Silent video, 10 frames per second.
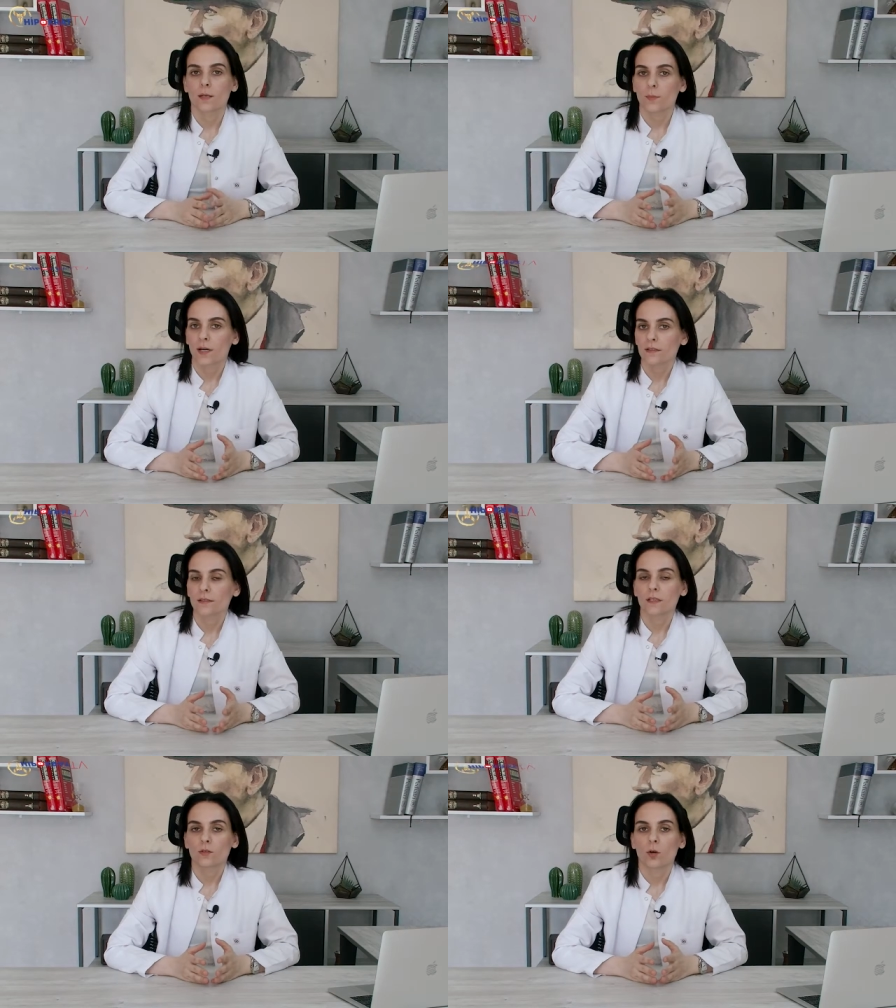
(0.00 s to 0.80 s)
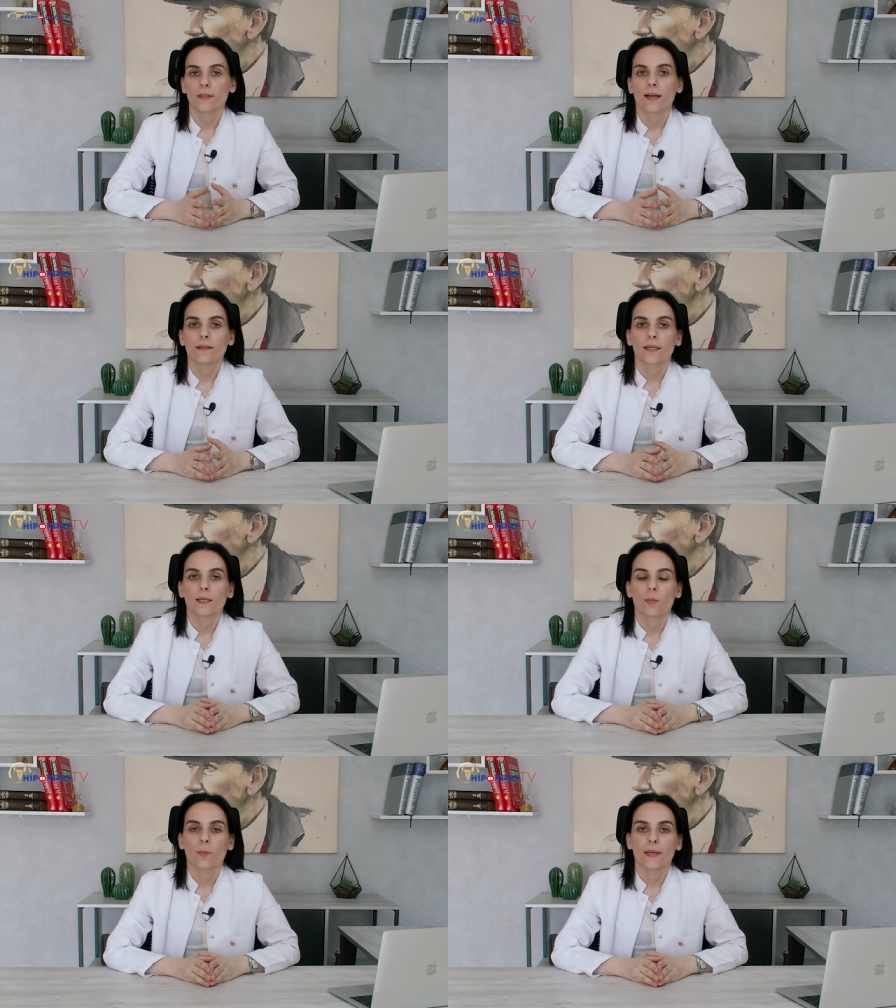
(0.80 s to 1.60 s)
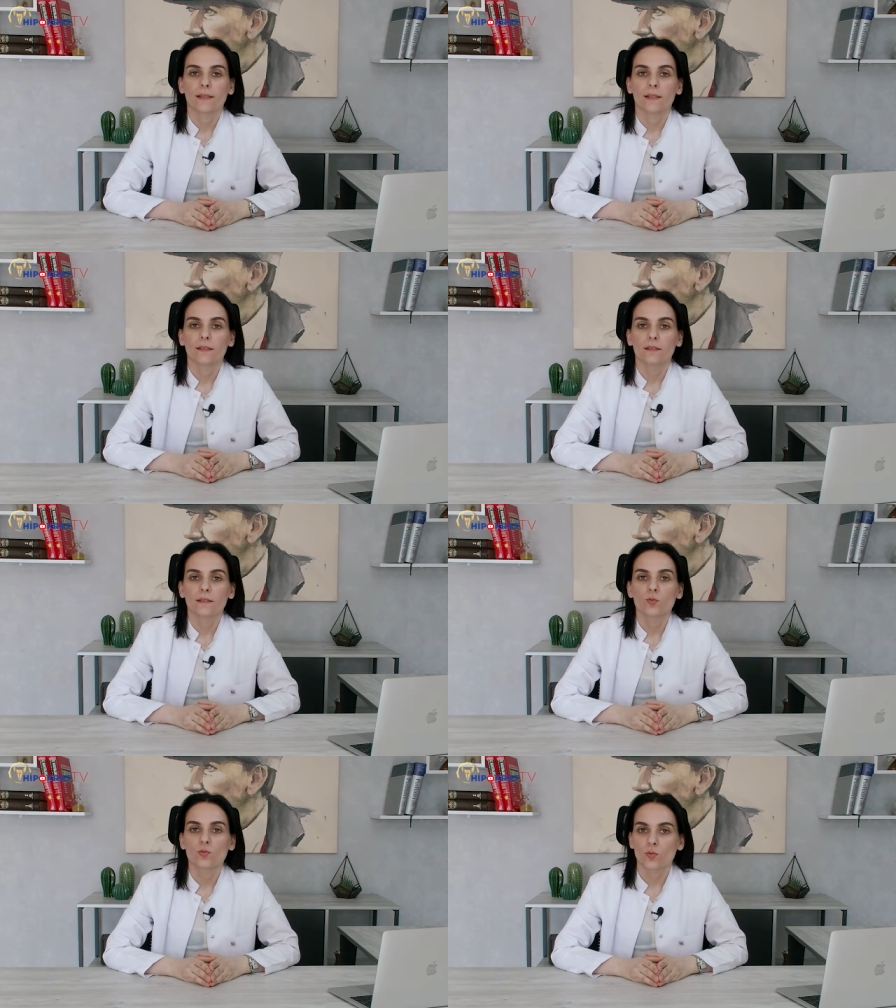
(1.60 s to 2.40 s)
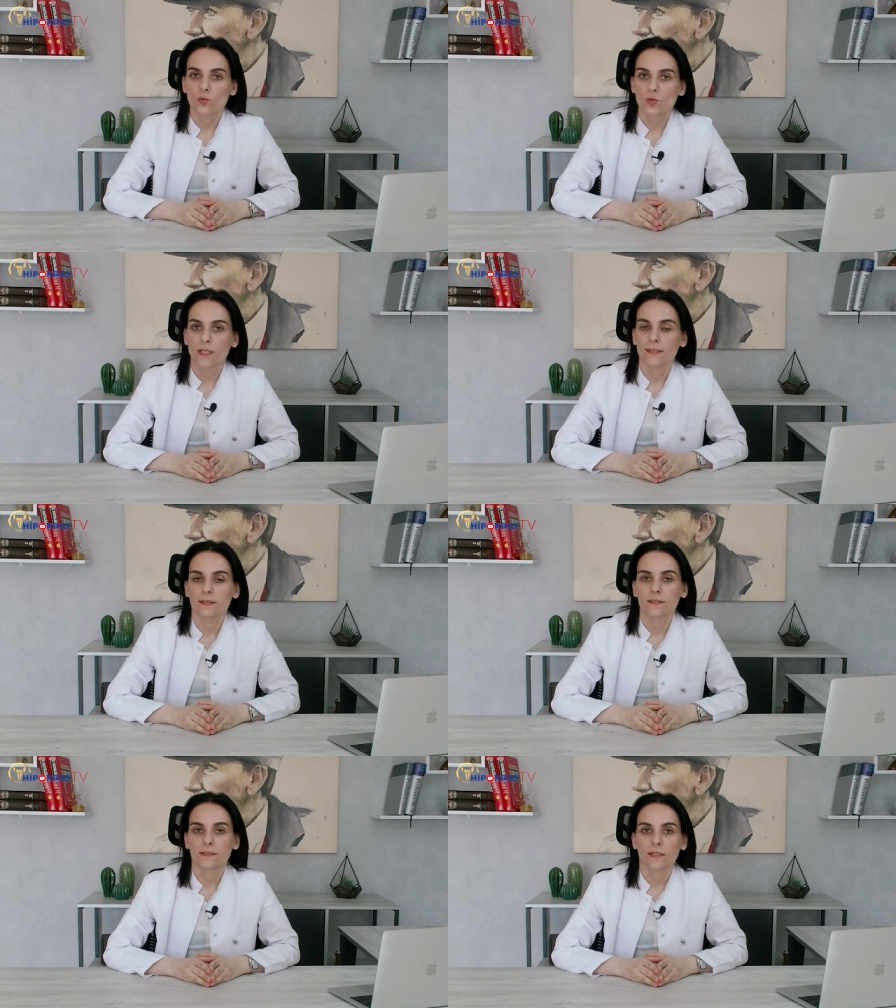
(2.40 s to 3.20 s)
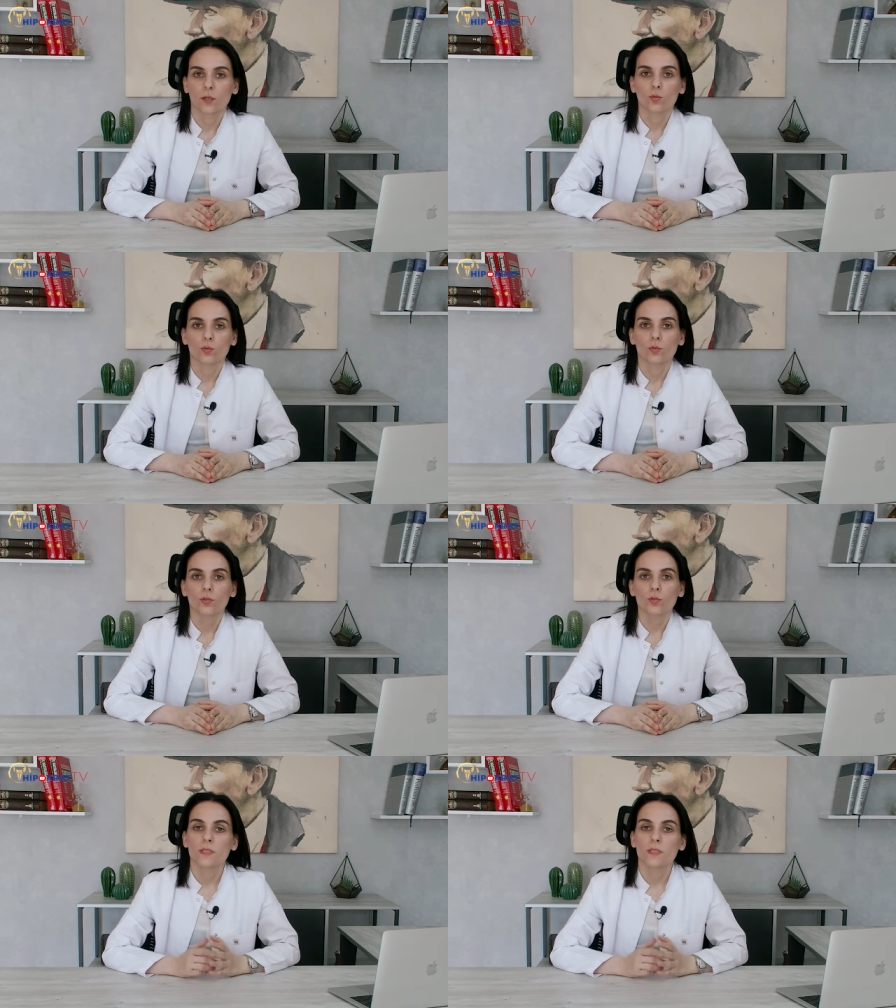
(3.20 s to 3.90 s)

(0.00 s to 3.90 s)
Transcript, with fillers: zamanında doğan erkek bebeklerin %3 kadarında görülür.